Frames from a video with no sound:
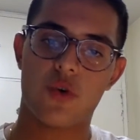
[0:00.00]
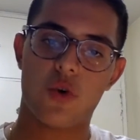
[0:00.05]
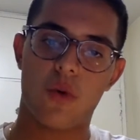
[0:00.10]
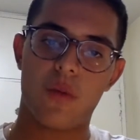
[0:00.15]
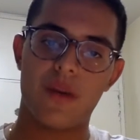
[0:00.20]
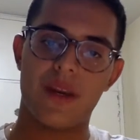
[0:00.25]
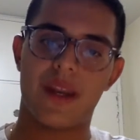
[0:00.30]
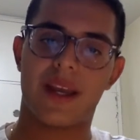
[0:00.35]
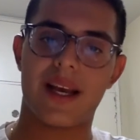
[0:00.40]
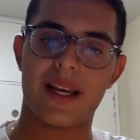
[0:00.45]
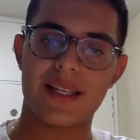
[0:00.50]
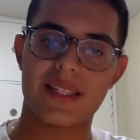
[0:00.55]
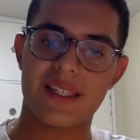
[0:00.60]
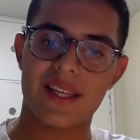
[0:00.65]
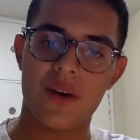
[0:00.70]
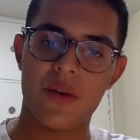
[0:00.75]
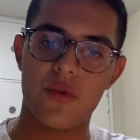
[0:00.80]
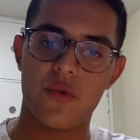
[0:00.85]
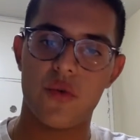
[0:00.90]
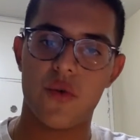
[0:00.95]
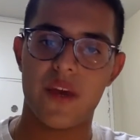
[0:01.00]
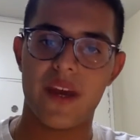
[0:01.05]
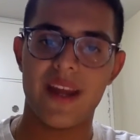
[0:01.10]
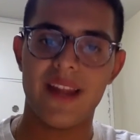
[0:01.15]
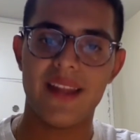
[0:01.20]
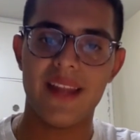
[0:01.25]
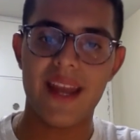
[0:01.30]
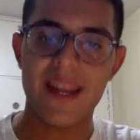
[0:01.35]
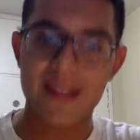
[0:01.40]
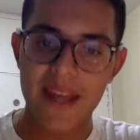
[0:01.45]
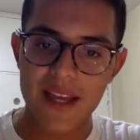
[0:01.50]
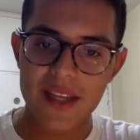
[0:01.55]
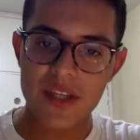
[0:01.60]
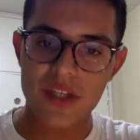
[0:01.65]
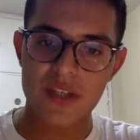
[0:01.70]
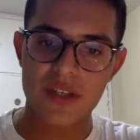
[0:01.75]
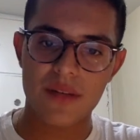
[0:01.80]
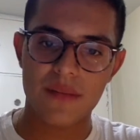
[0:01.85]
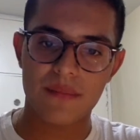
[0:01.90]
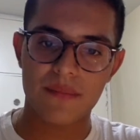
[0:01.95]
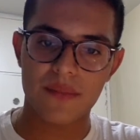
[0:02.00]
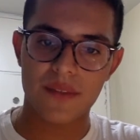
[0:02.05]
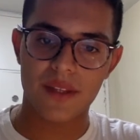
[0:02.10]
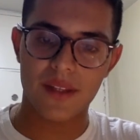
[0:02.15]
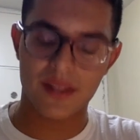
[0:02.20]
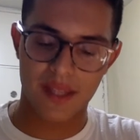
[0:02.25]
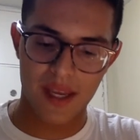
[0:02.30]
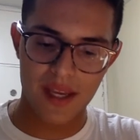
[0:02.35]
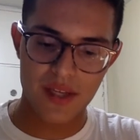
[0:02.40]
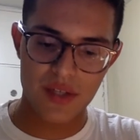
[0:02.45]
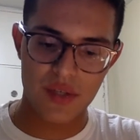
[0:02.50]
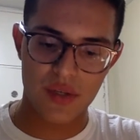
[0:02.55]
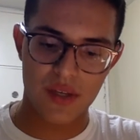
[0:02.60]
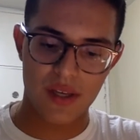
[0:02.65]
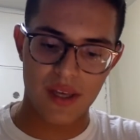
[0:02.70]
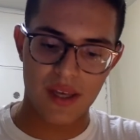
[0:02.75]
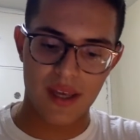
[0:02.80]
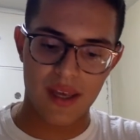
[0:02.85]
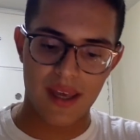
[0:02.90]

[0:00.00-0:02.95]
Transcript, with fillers: comunicação foi a internet, entende?